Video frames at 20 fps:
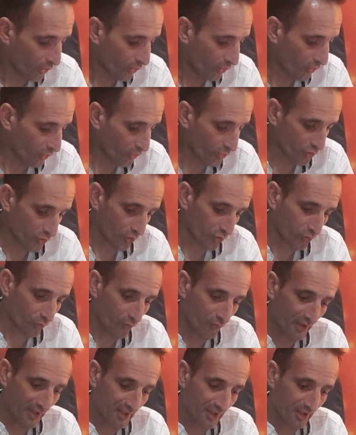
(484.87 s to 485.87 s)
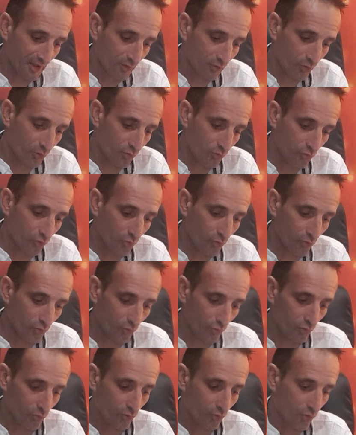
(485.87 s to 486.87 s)
je retrouve la carte
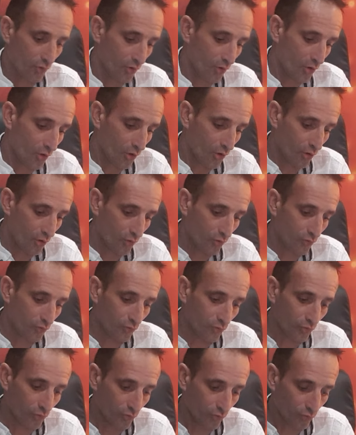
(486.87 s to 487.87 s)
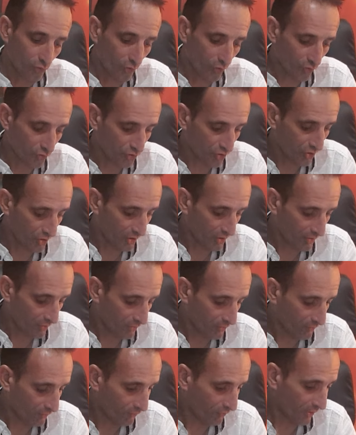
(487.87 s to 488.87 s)
du, du danger,
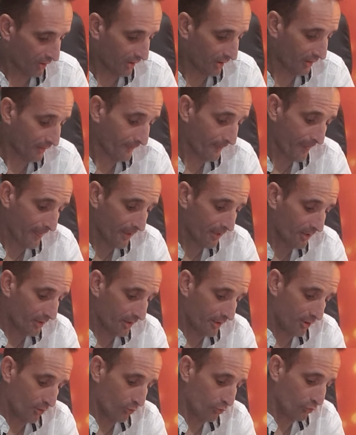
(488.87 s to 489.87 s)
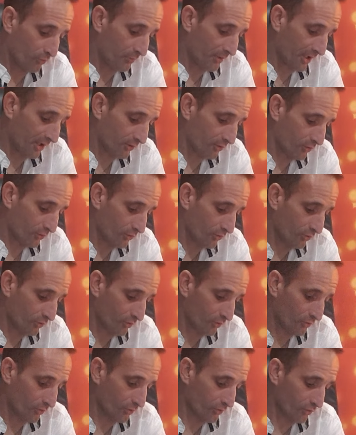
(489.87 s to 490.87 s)
voilà, et on nous parle
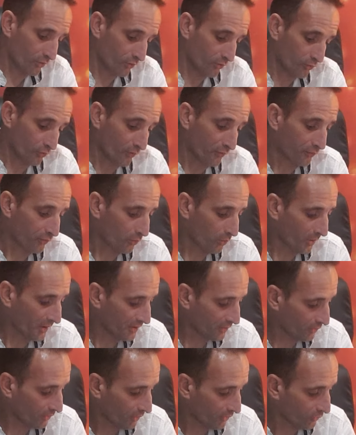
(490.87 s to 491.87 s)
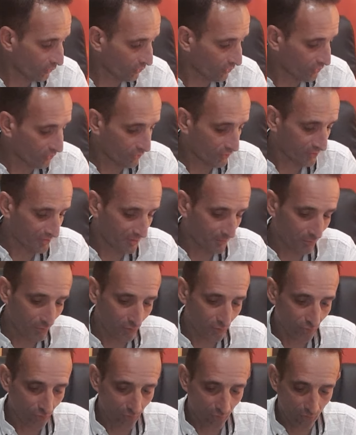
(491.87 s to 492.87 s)
de, froideur. Donc euh, c'est
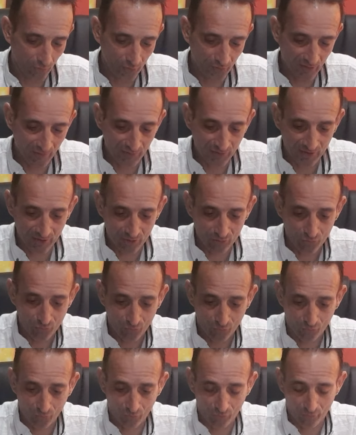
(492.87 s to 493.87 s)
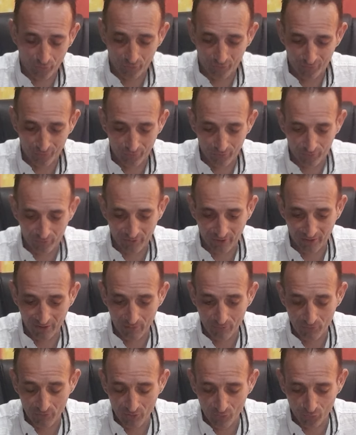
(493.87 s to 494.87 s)
plutôt euh, une invitation euh, d'un
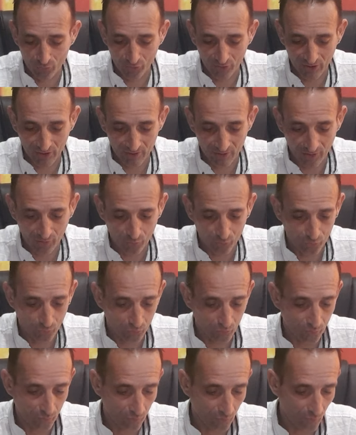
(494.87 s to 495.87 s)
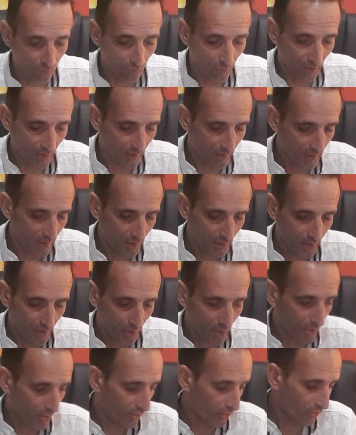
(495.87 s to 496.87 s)
ami ou de quelqu'un autour de vous, voilà,
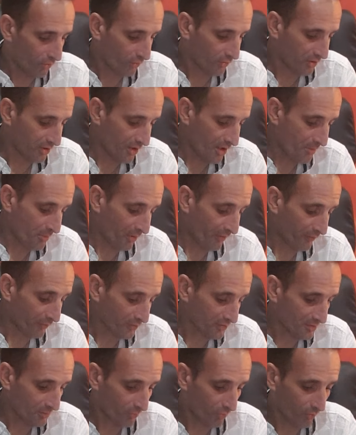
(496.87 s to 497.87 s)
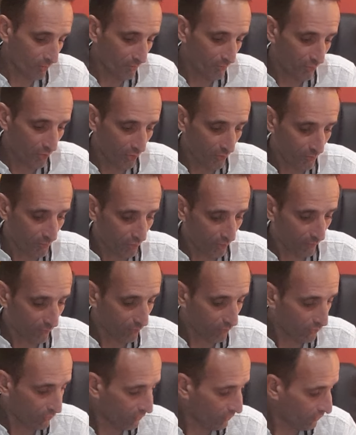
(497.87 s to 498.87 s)
qui n'est pas forcément bonne pour
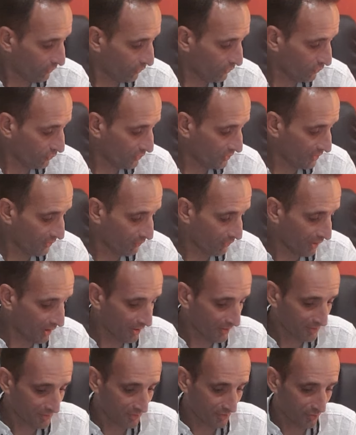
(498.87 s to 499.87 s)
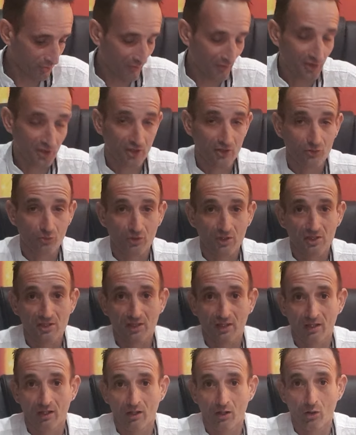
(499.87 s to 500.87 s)
vous. On nous dit, voilà, c'est une invitation qui
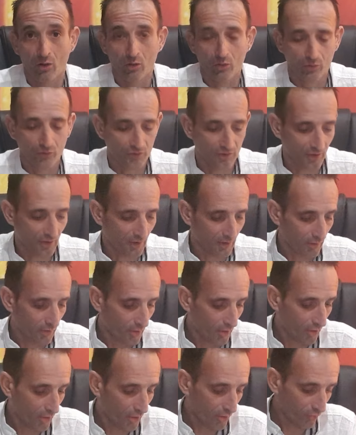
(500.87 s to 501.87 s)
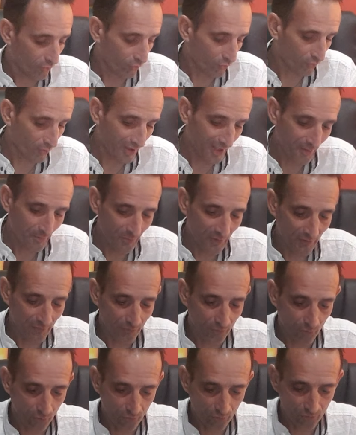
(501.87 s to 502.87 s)
sera en retard. Donc voilà,
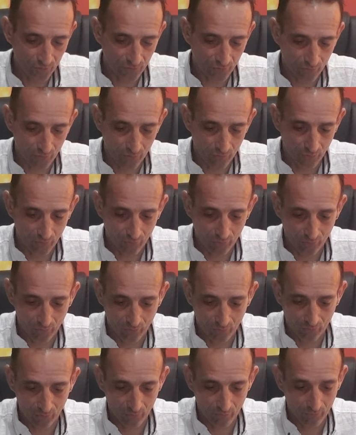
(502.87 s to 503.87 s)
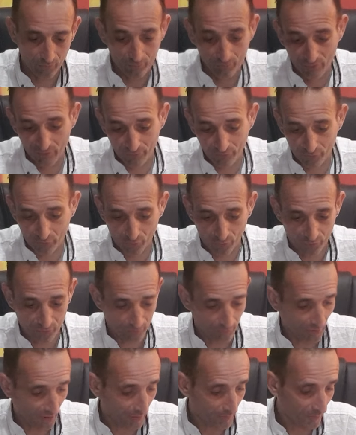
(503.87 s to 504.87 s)
méfiance, méfiance
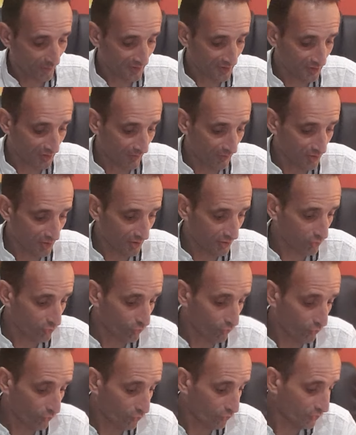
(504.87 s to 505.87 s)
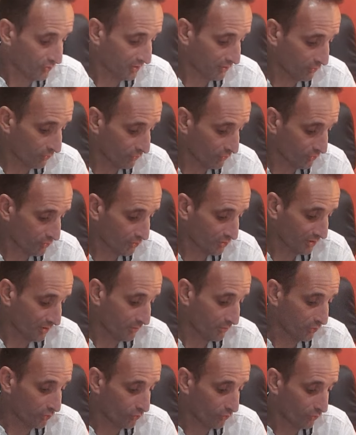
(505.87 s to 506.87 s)
par rapport à cette invitation. On nous dit que ce serait
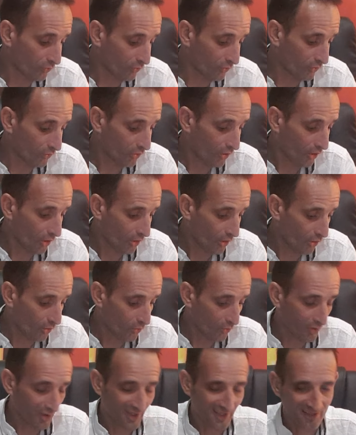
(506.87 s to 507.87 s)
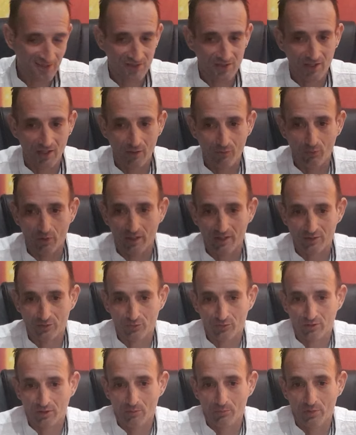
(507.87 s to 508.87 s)
plutôt glacial, voilà,
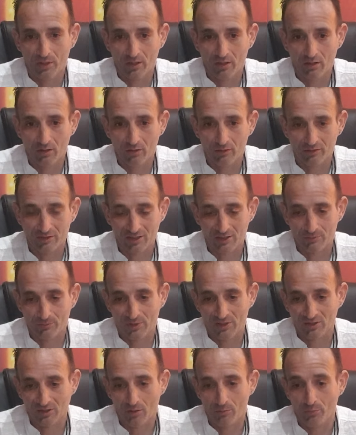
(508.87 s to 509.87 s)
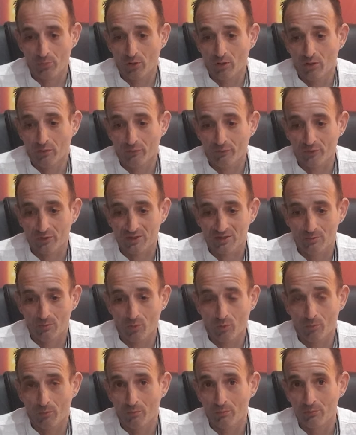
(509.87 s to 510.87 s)
ce serait pas, ça se passerait pas
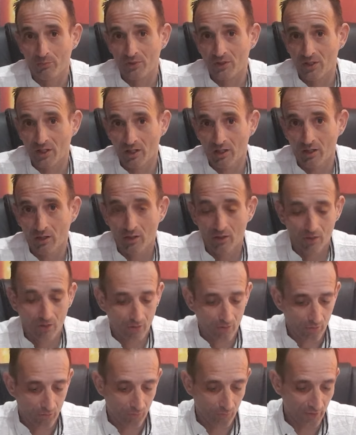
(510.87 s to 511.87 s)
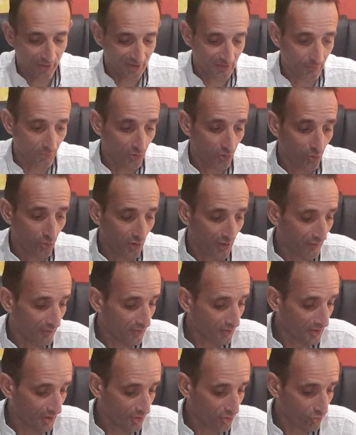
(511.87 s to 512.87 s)
forcément bien. Voilà, ça peut être une
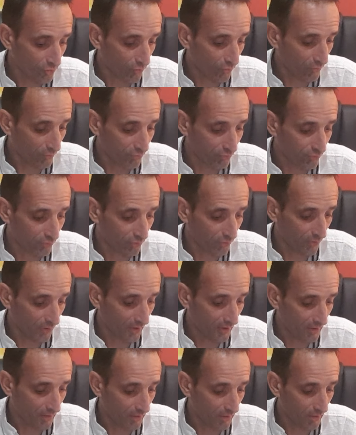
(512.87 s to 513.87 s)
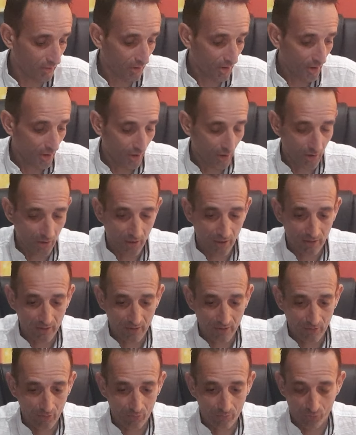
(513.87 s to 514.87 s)
invitation pour euh,
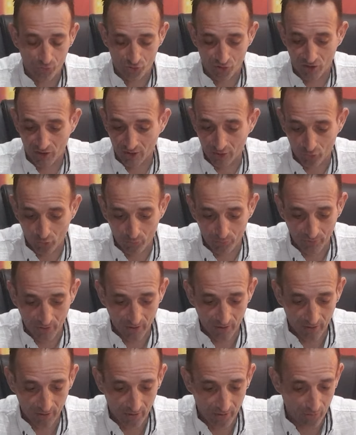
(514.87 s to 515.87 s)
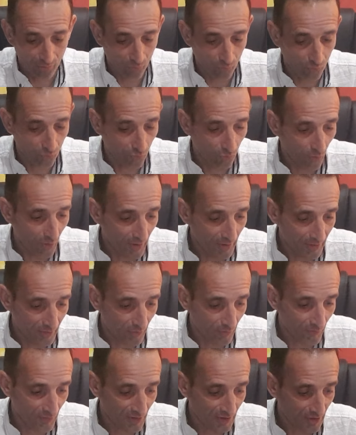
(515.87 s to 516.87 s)
aller euh, manger quelque part ou aller
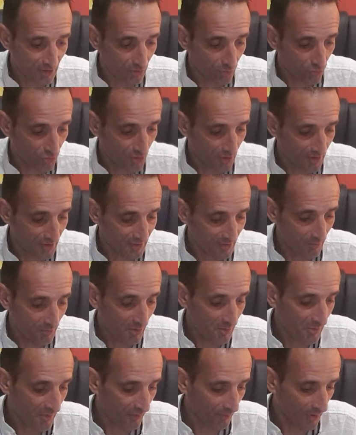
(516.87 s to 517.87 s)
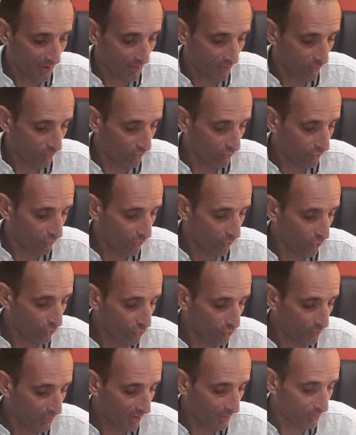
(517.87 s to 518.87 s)
une invitation chez des amis, mais voilà, on,
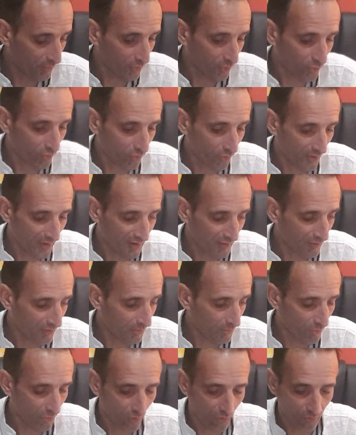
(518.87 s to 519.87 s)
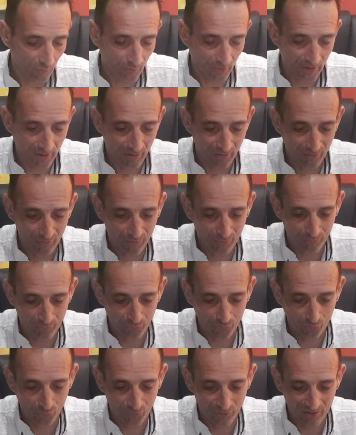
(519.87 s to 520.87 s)
nous parle plutôt d'un événement, voilà, euh,
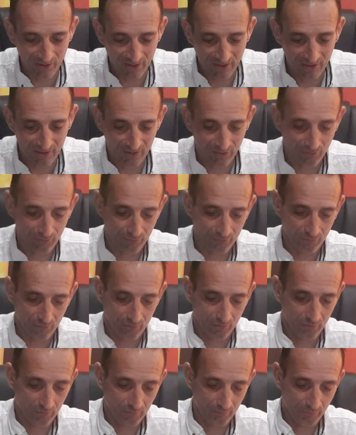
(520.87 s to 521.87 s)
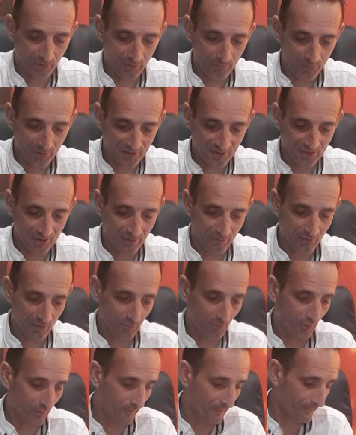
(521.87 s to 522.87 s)
plutôt négatif par rapport à cet
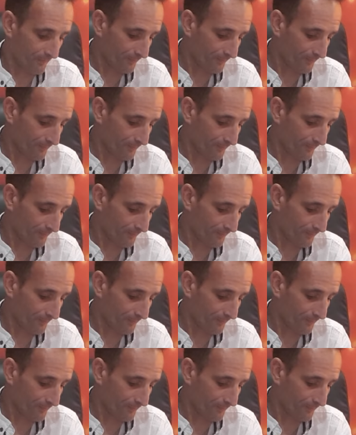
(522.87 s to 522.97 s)
événement.